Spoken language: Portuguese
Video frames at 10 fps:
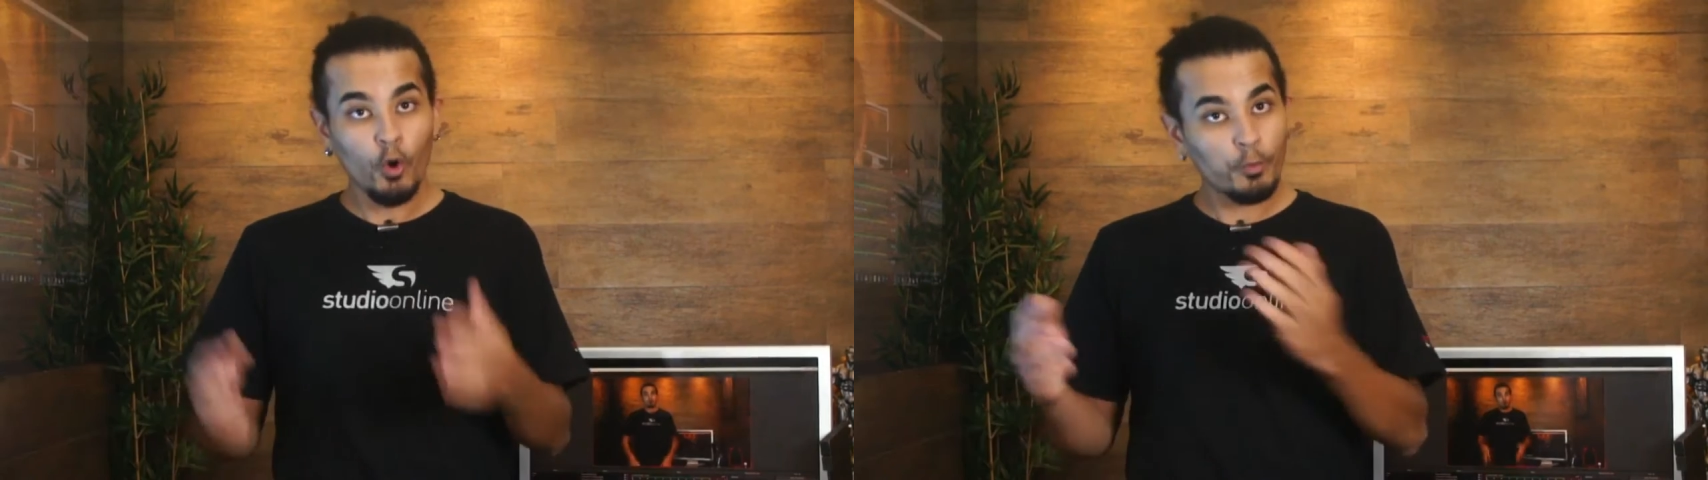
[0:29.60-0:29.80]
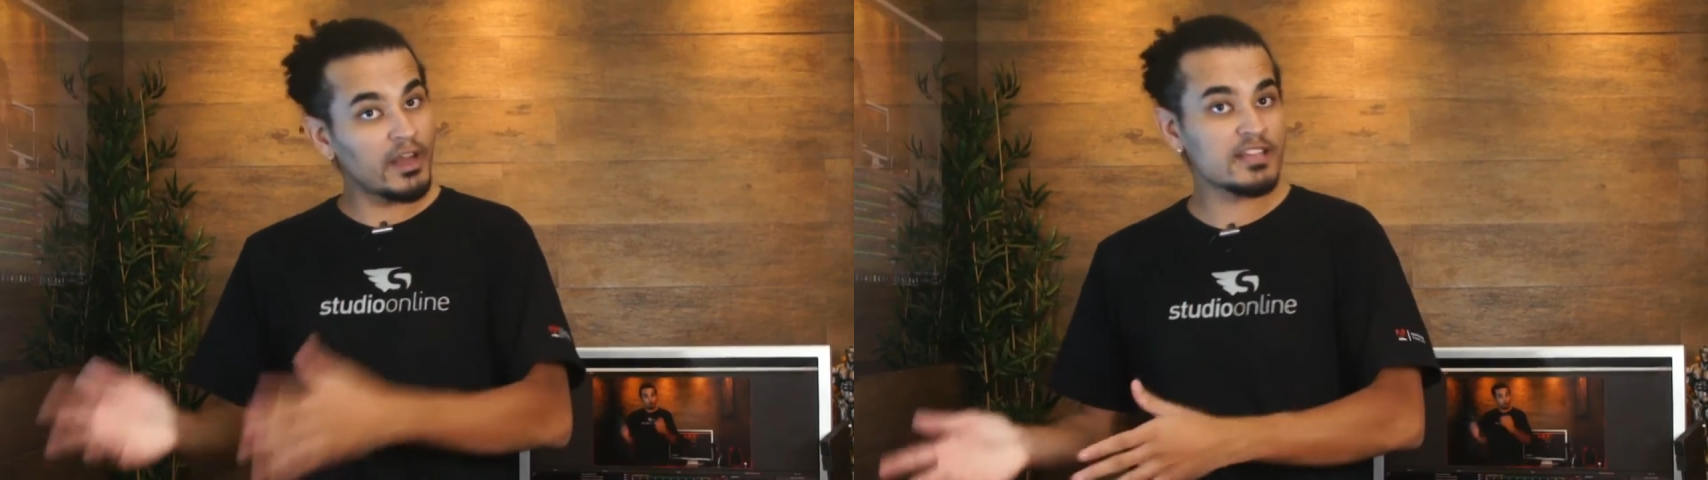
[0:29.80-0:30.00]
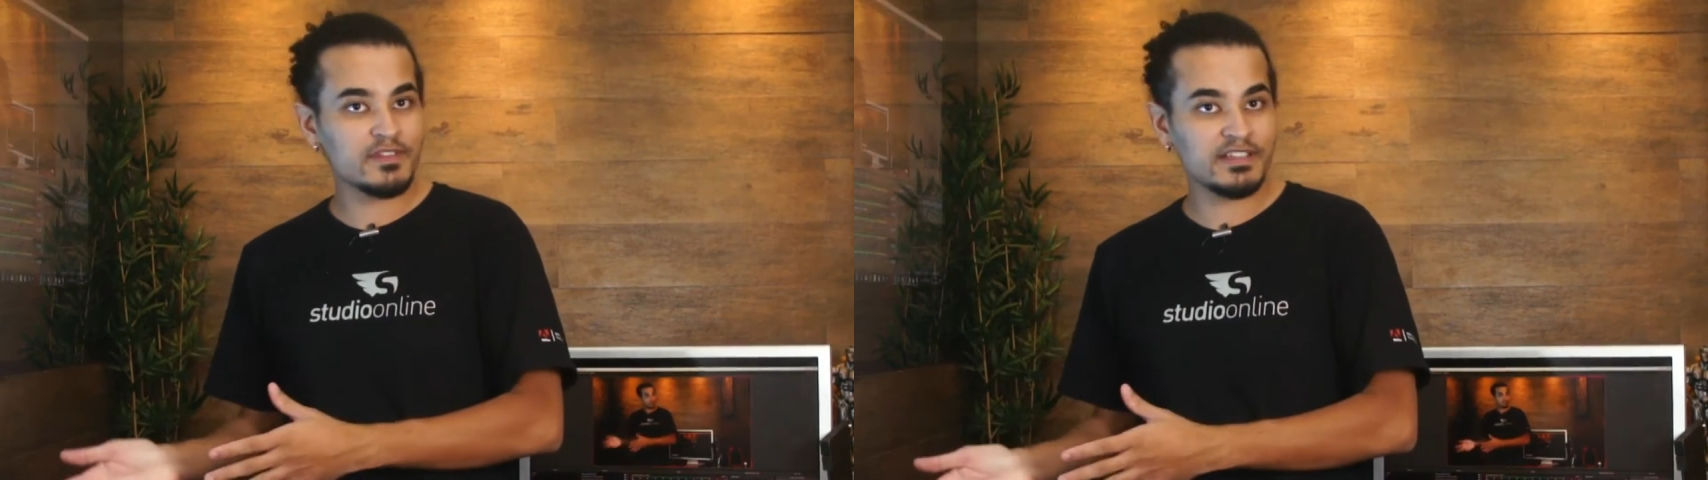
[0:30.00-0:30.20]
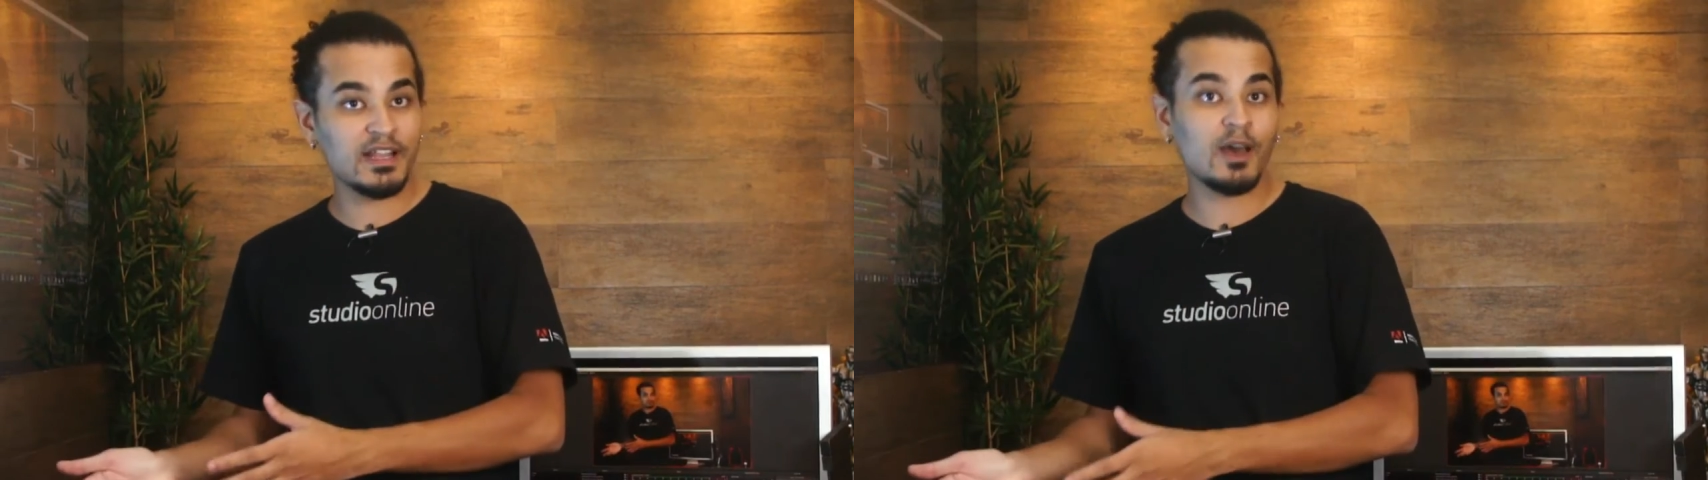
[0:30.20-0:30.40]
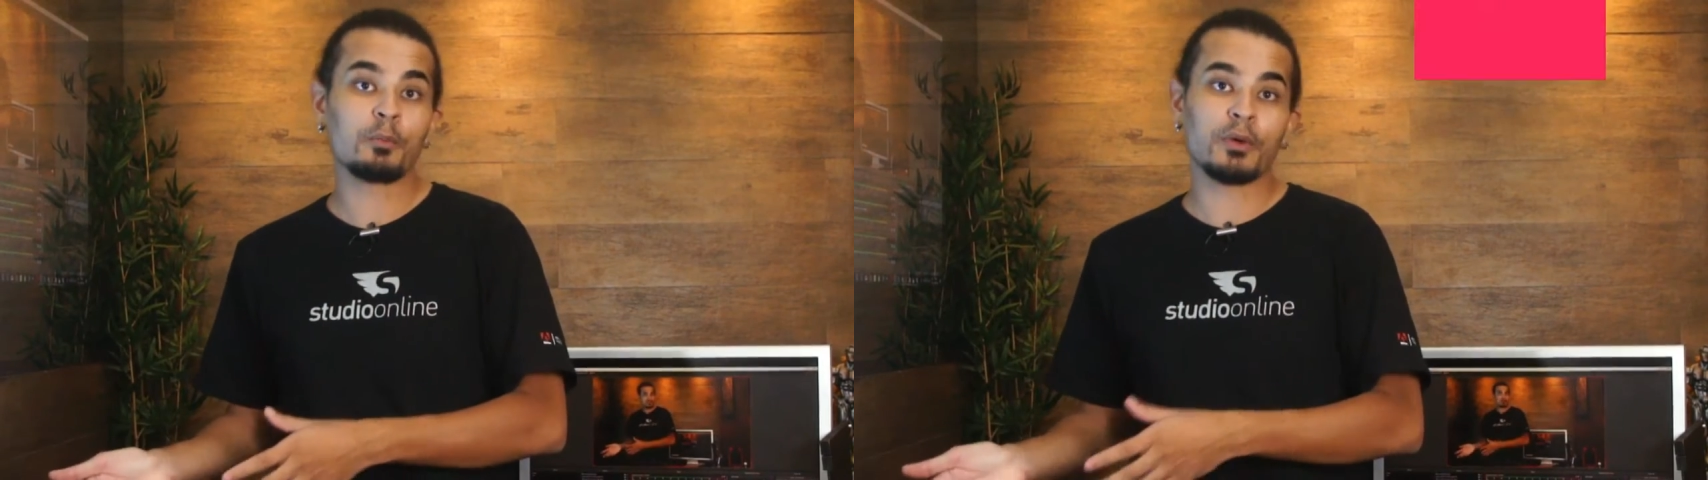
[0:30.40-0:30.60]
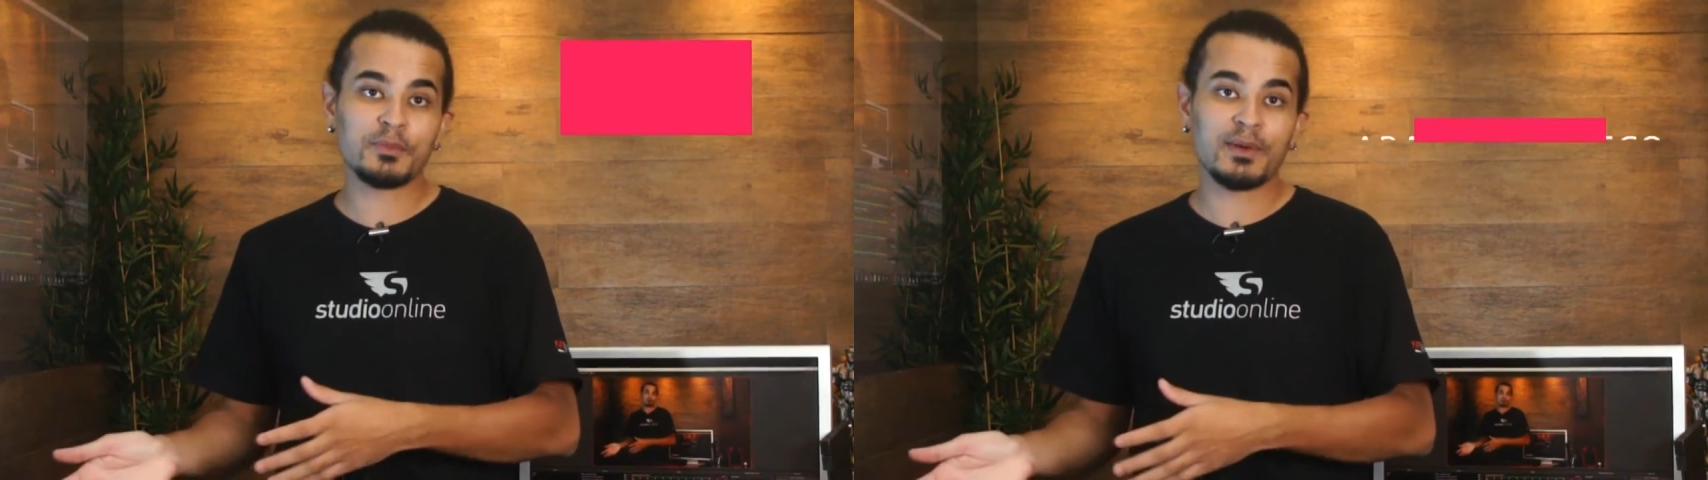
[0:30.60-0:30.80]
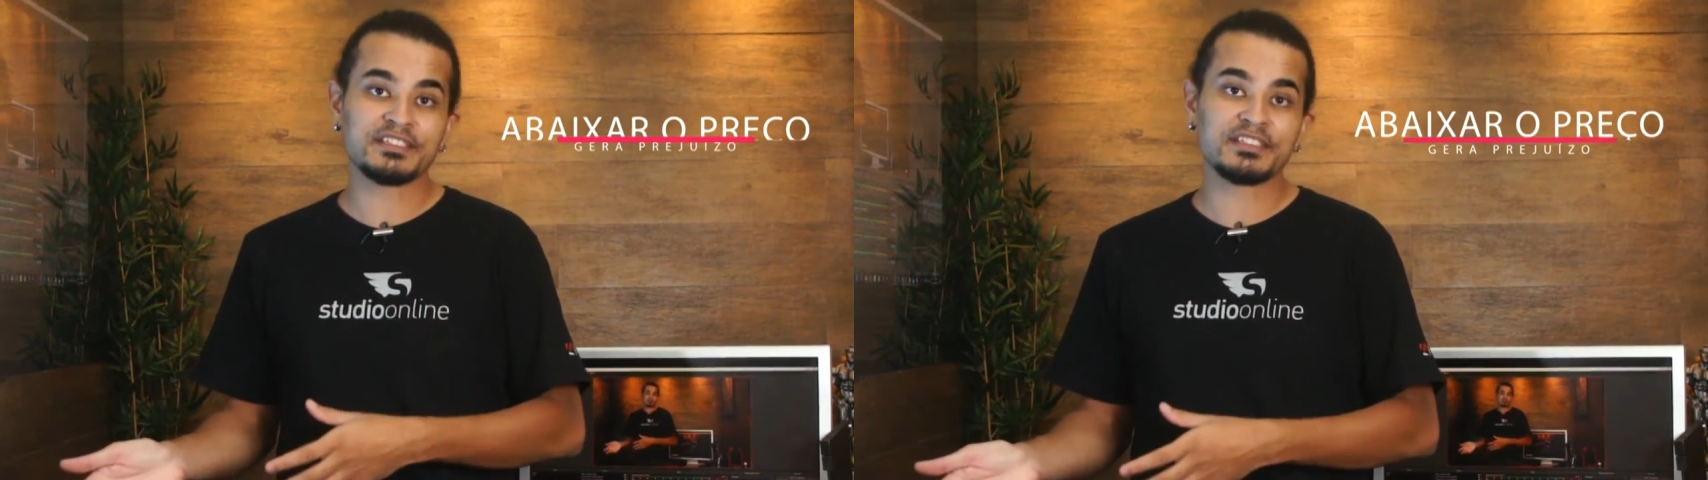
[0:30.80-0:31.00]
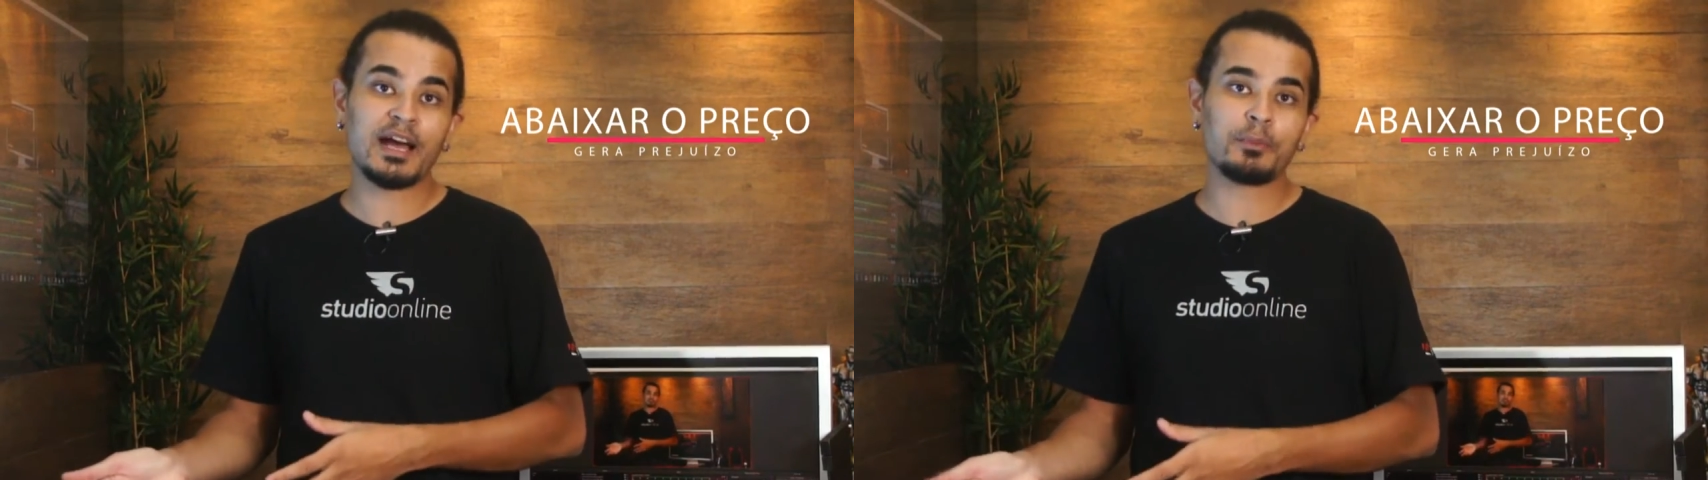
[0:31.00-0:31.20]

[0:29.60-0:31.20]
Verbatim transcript: O preço você não pode baixar